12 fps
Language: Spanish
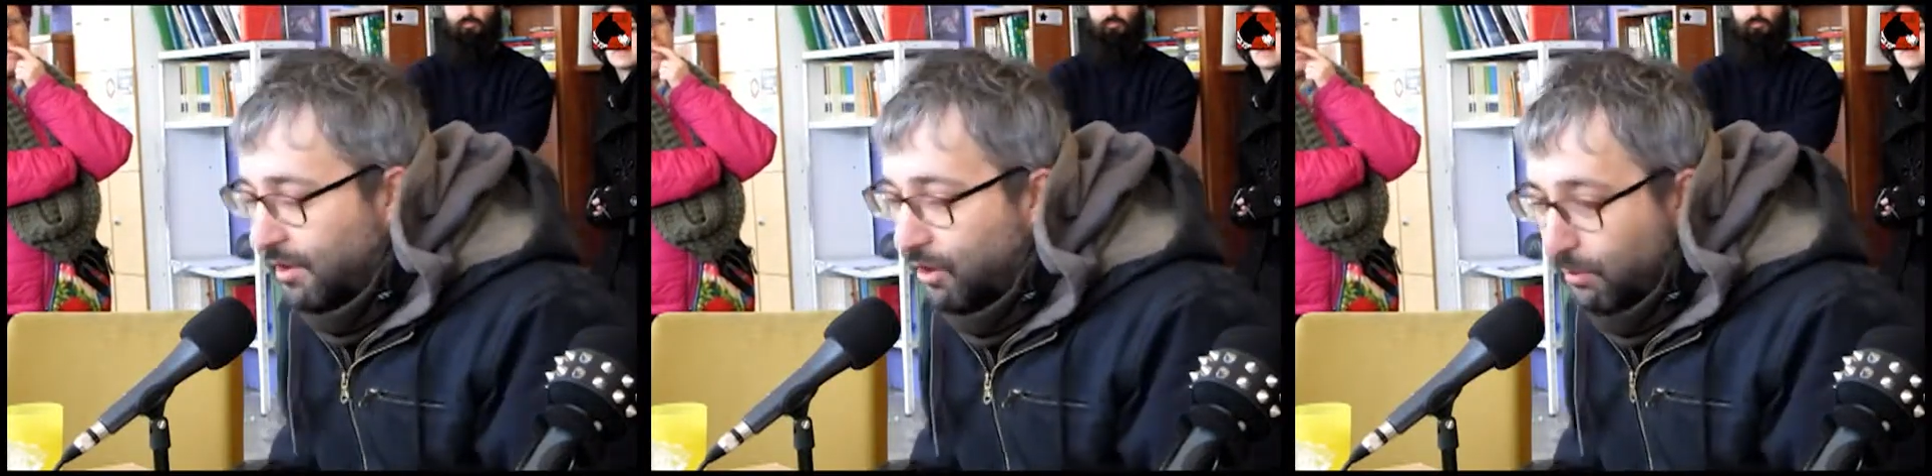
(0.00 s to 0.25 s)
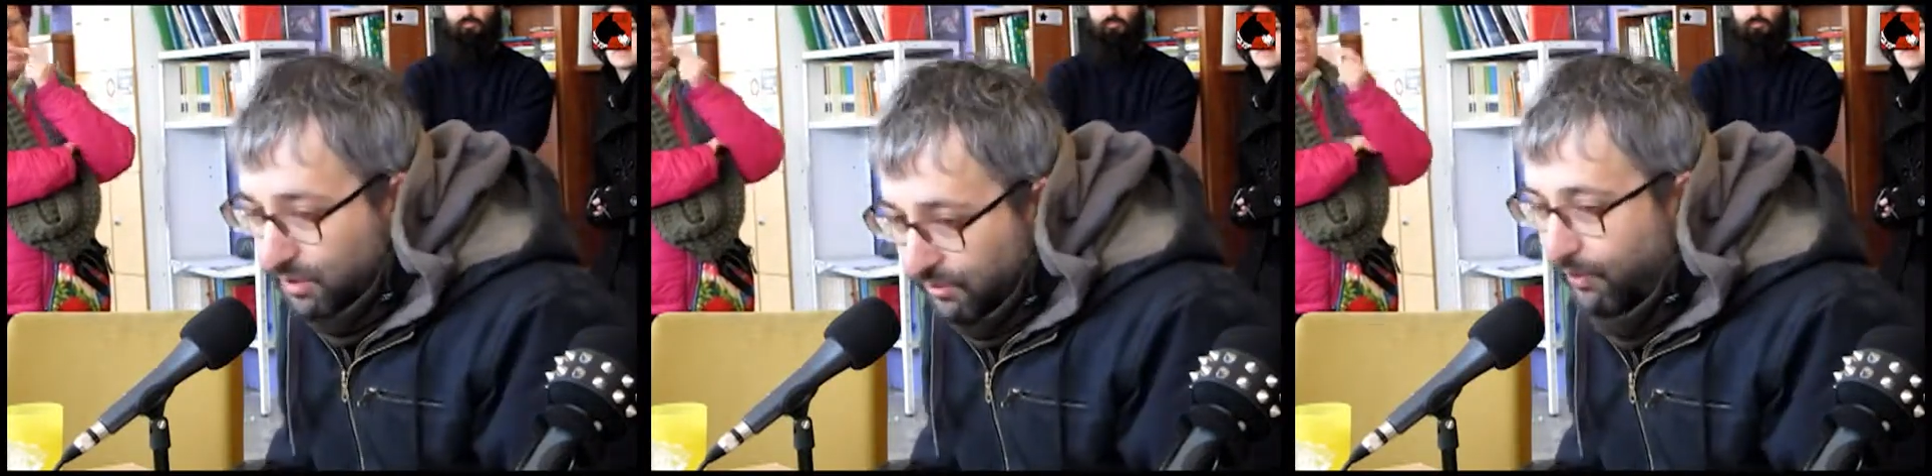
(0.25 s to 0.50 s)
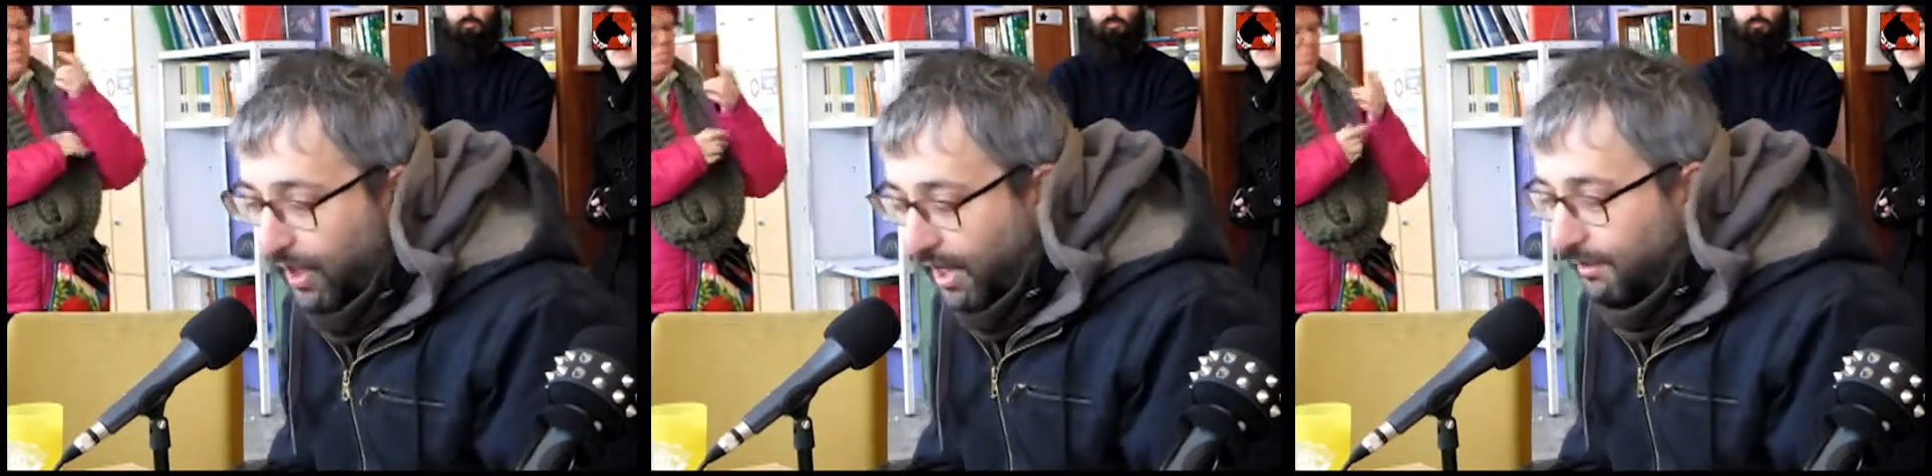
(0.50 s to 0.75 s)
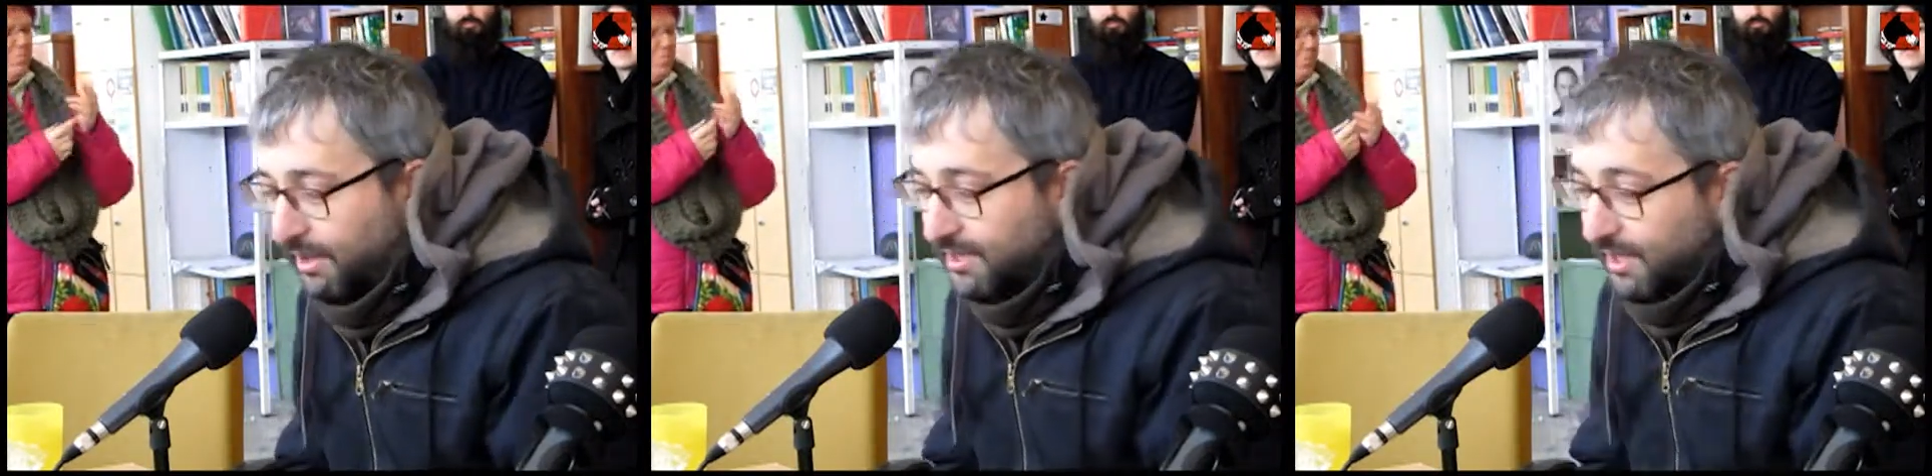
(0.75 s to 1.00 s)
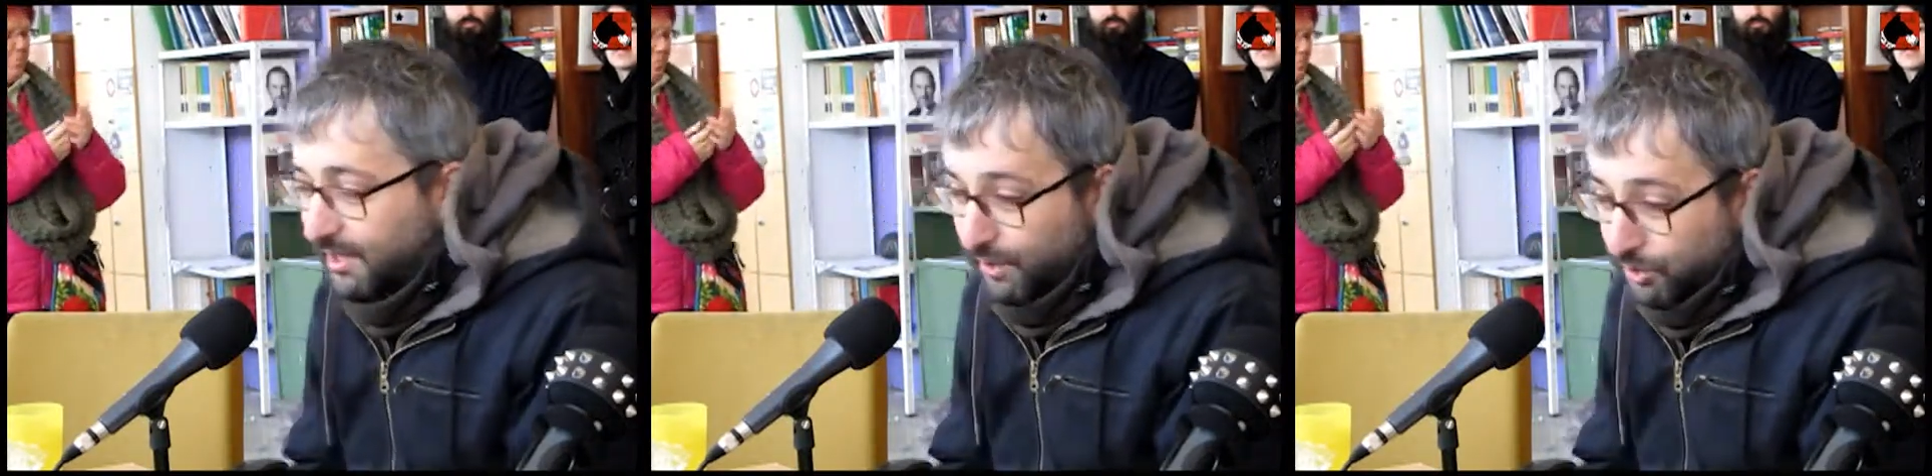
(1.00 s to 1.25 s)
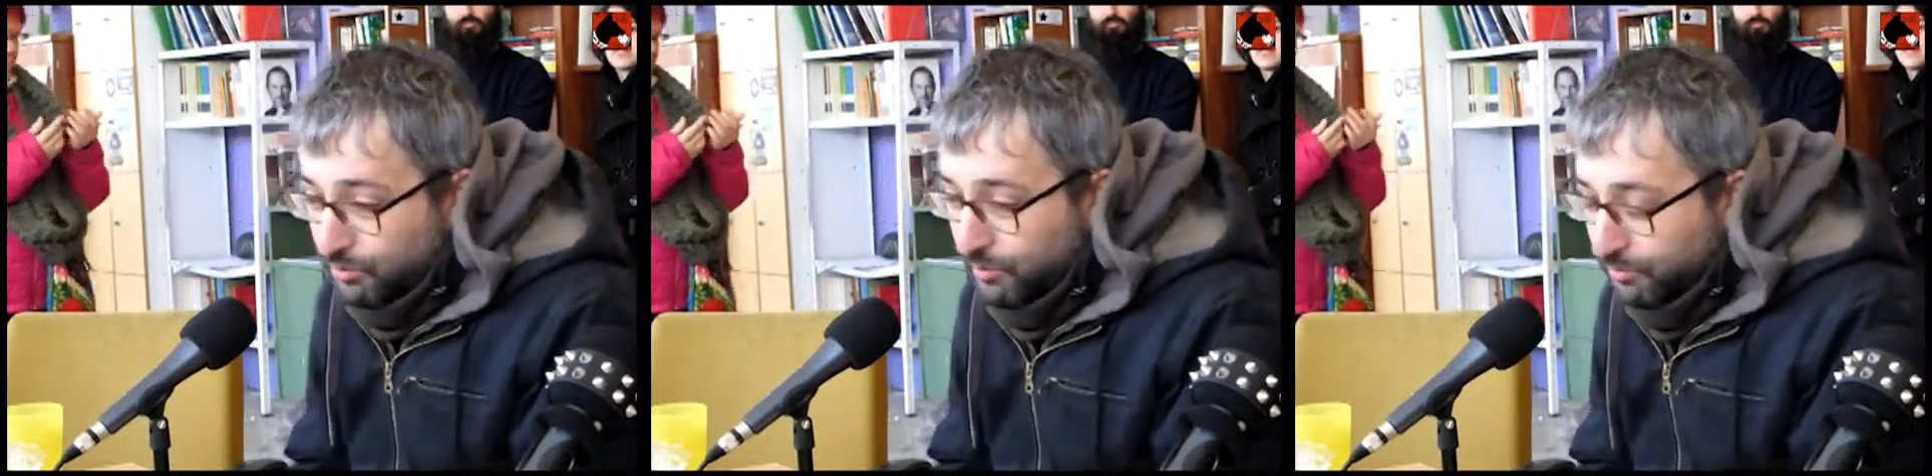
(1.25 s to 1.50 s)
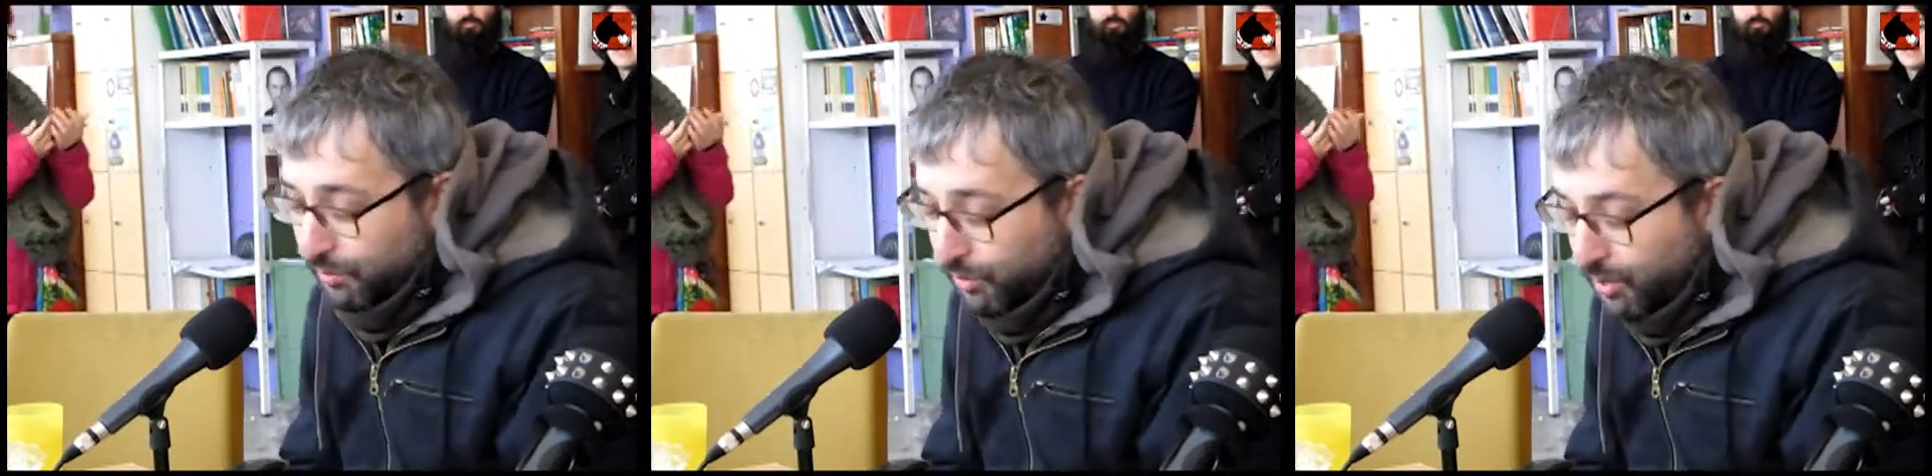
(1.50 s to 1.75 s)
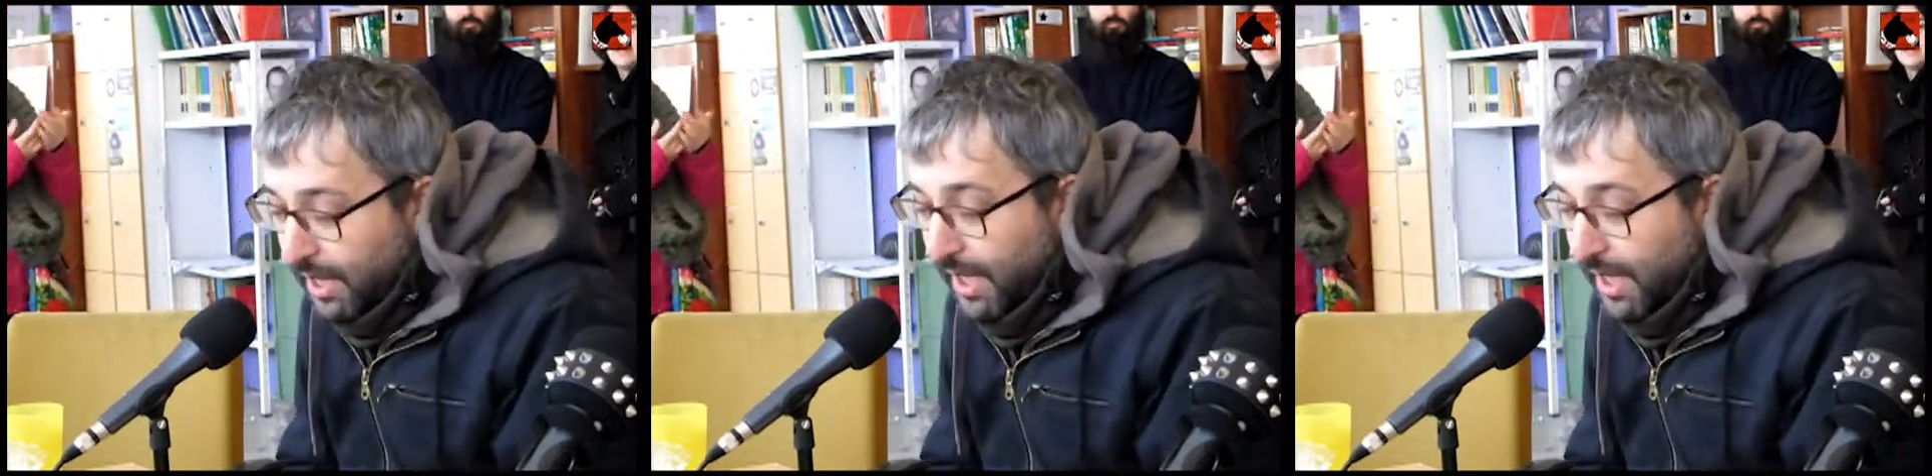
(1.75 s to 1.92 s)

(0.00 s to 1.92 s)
como si fuera Carabanchel, ellos mismos, ¿no?